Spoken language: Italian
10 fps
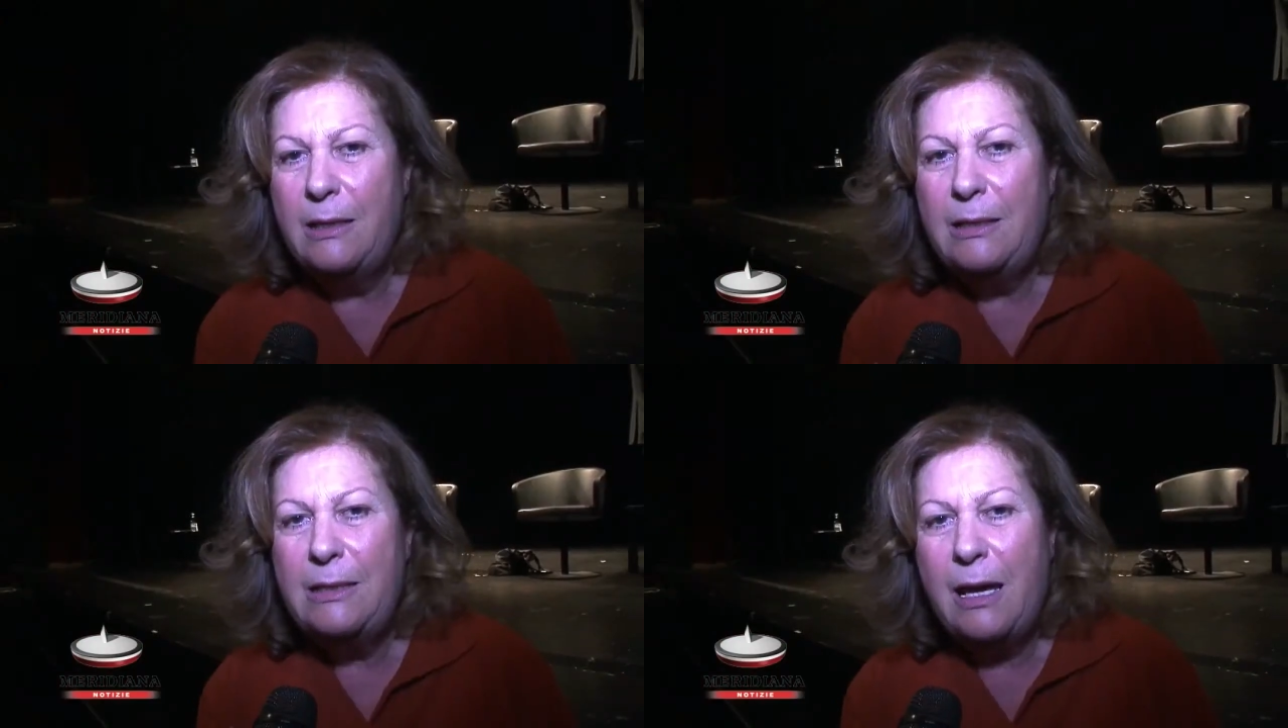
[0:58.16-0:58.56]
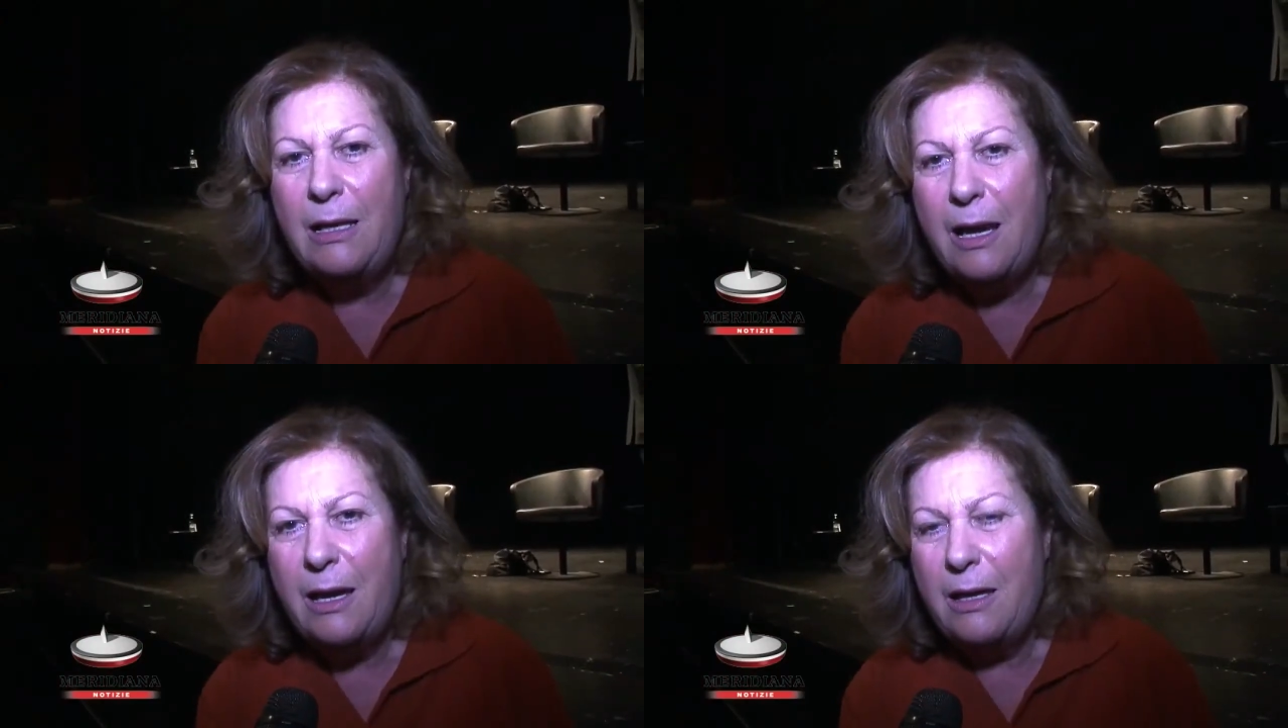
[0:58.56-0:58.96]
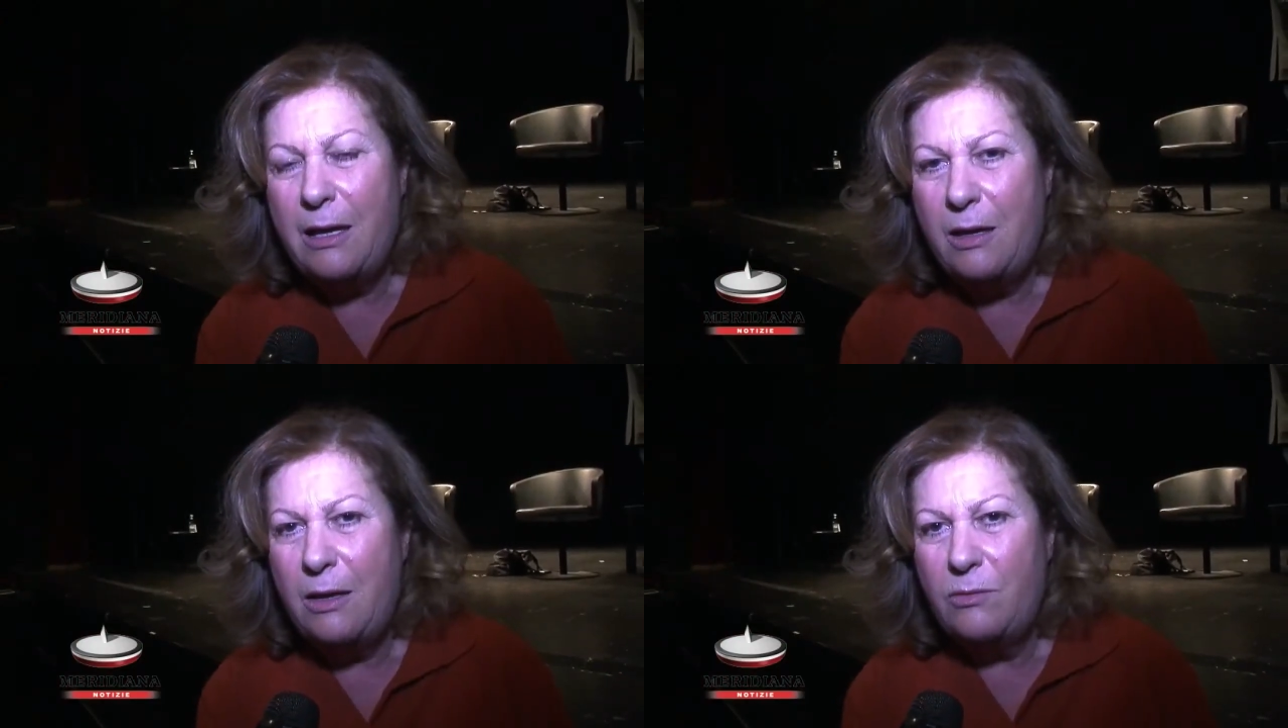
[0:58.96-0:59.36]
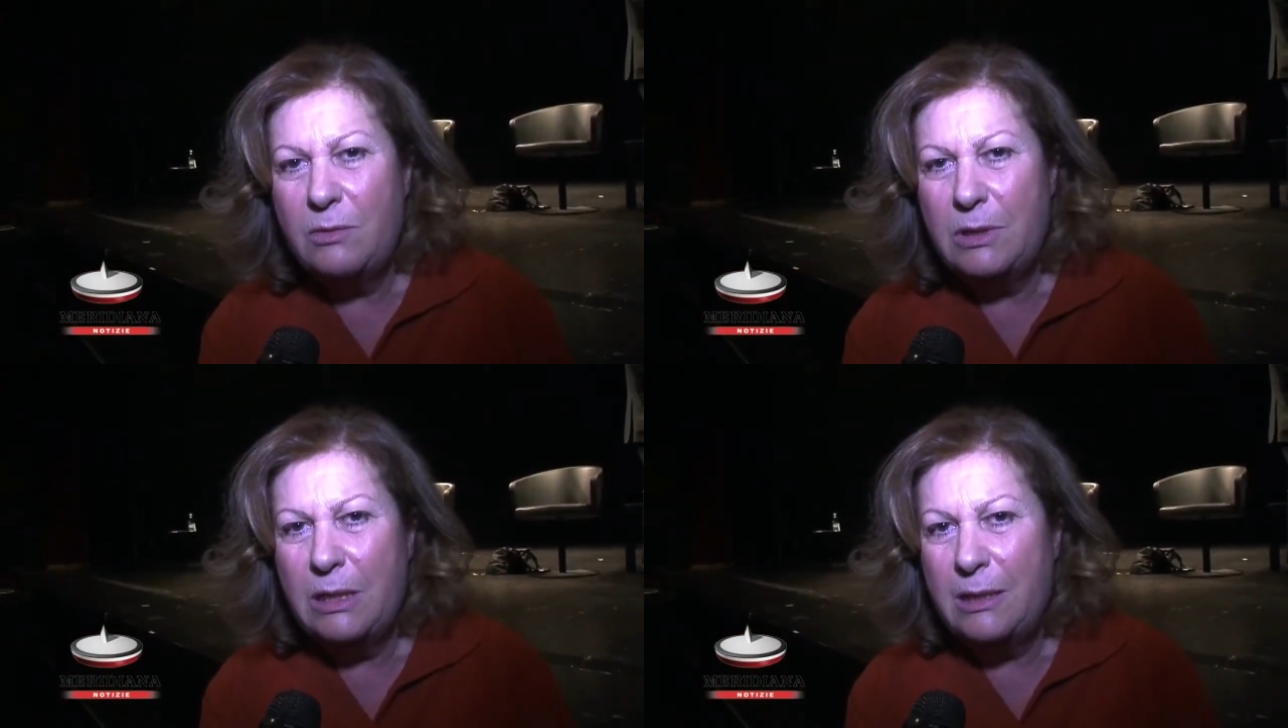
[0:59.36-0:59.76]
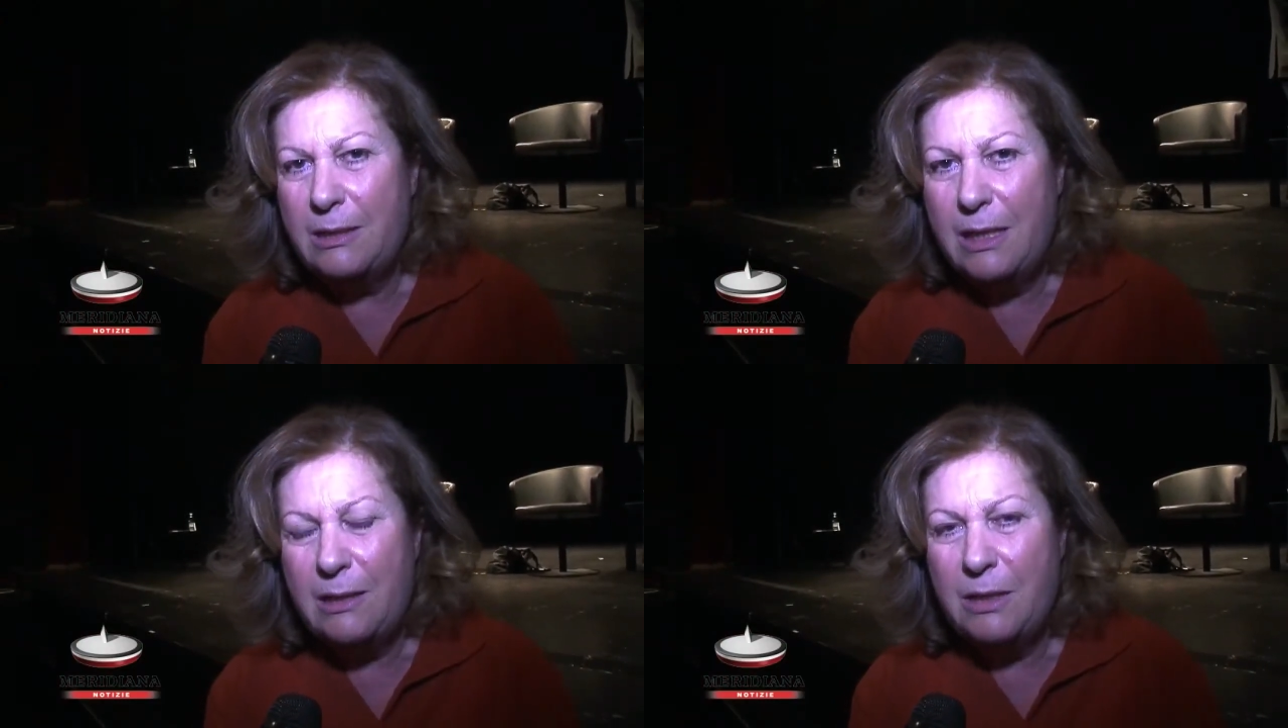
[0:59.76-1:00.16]
L'Italia è
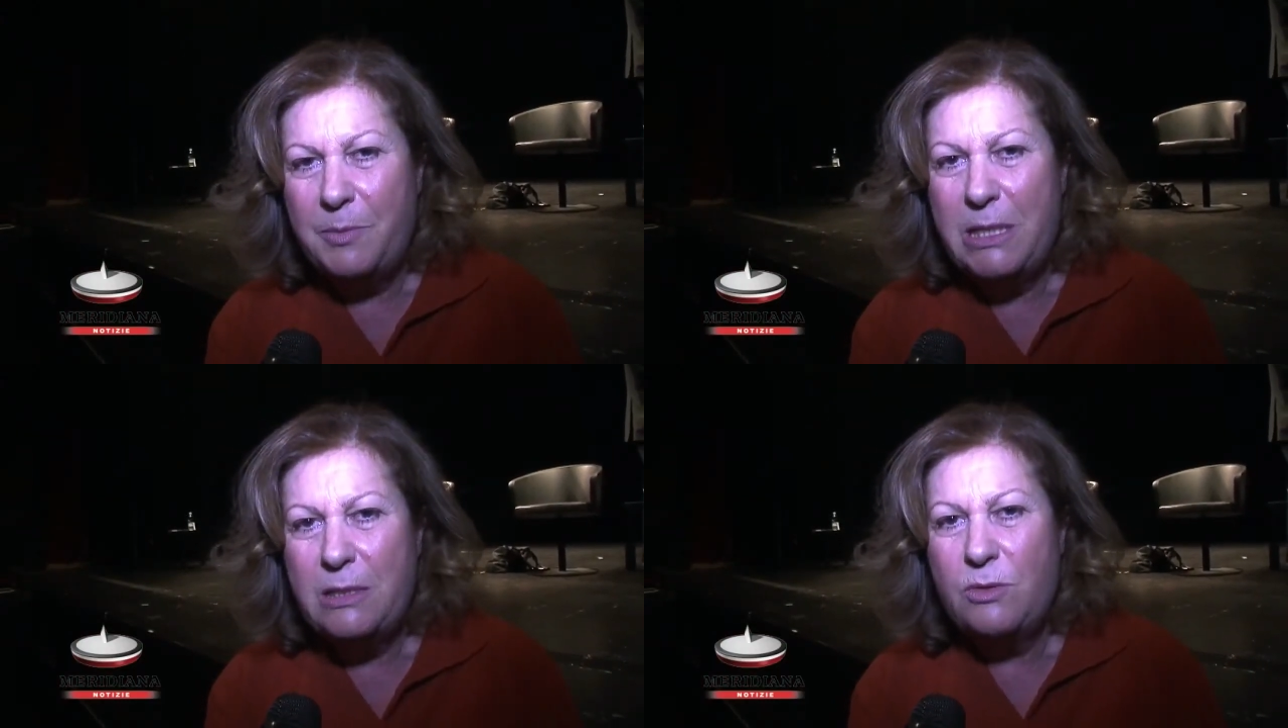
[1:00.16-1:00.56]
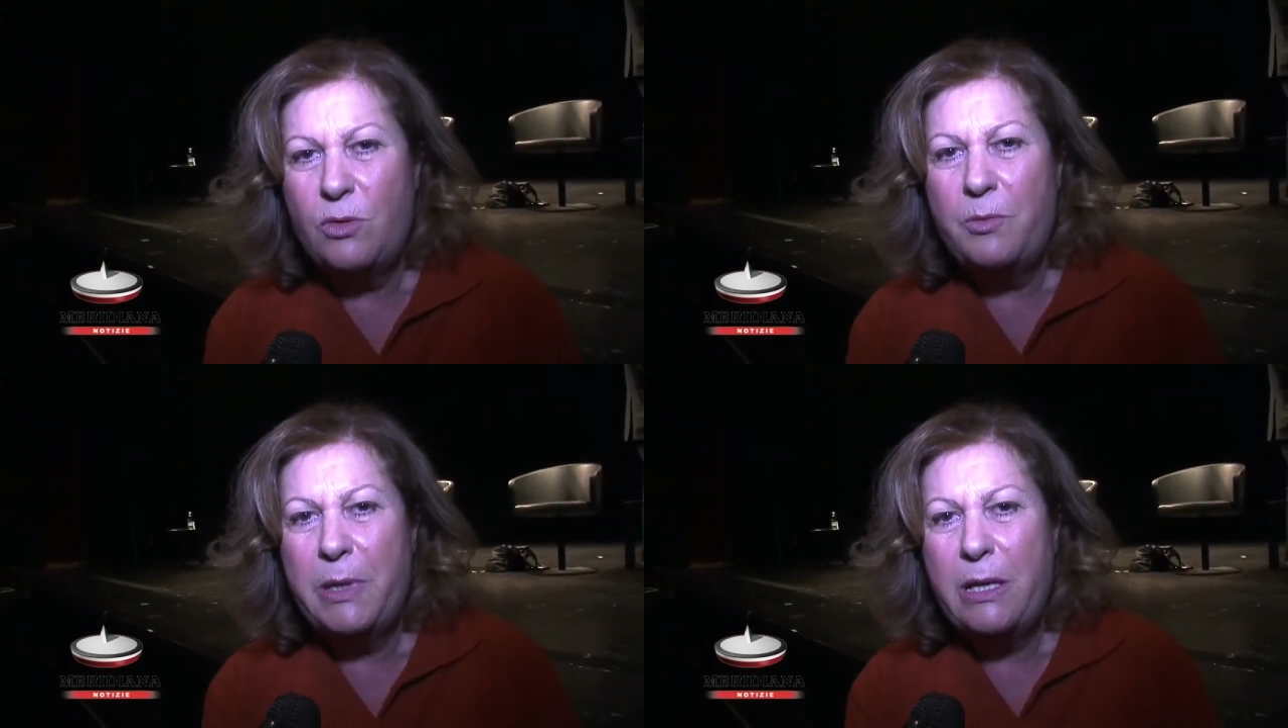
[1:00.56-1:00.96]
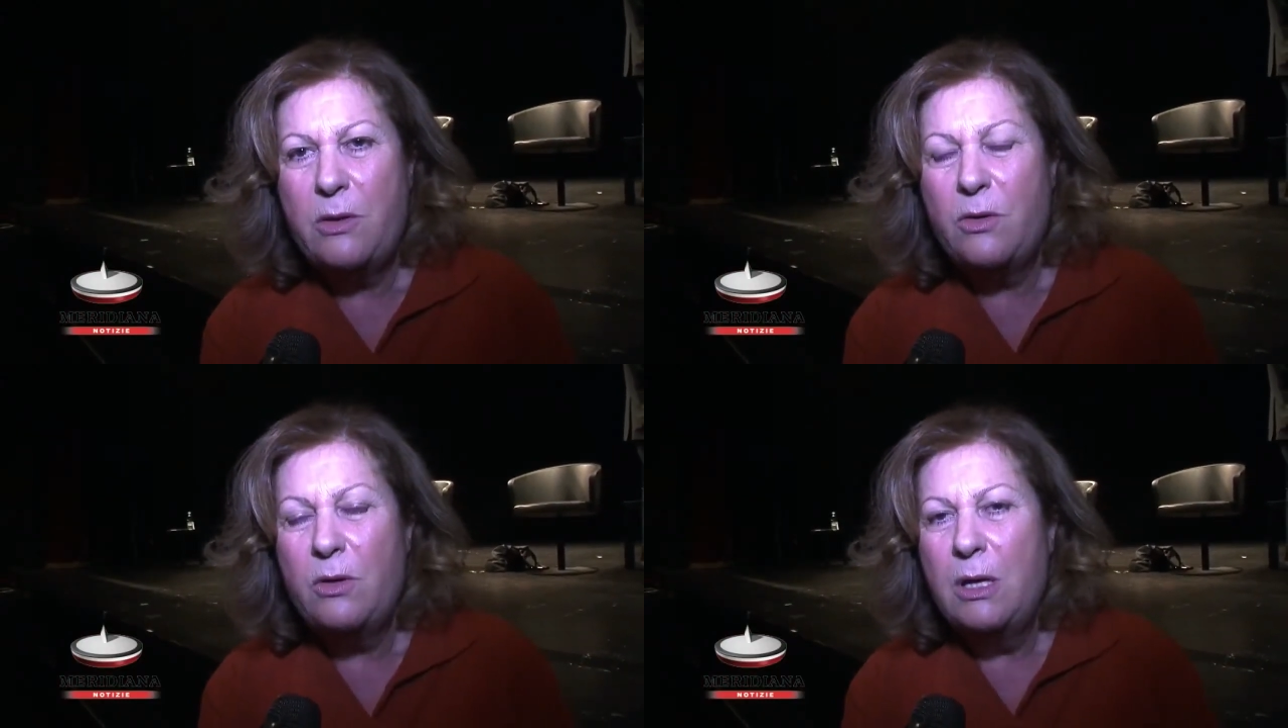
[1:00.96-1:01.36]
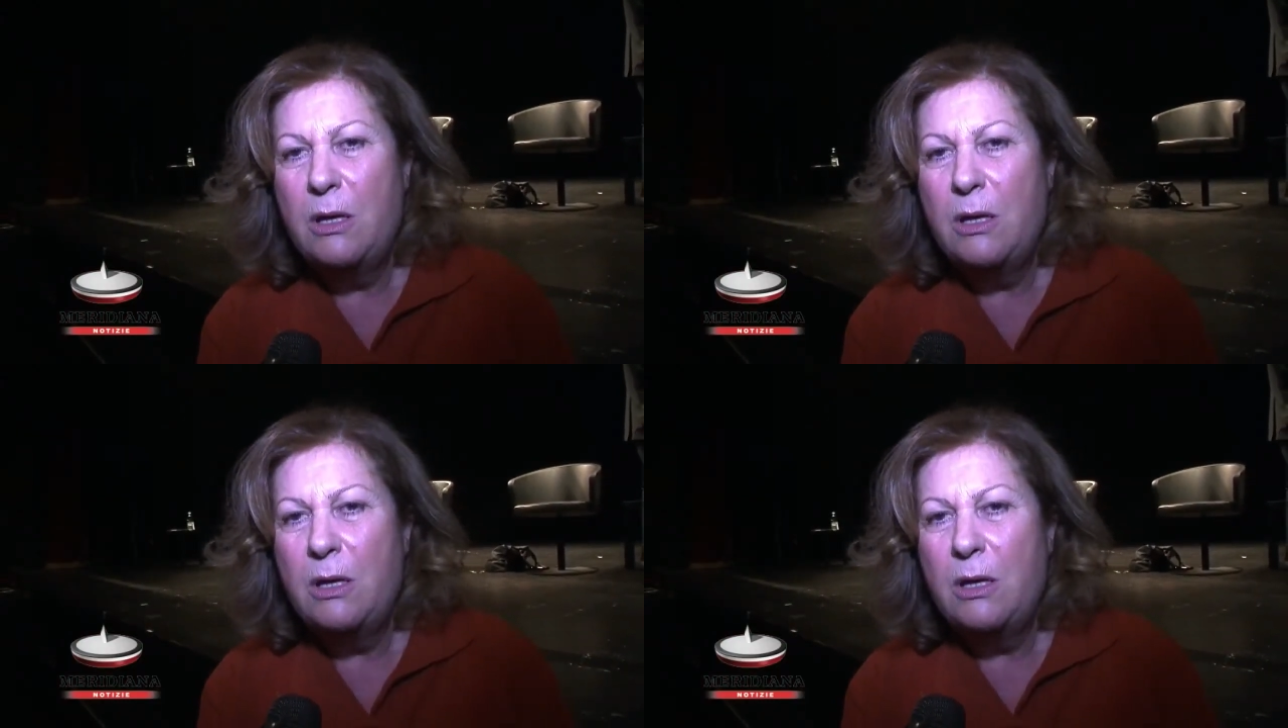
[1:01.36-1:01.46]
un grande paese europeo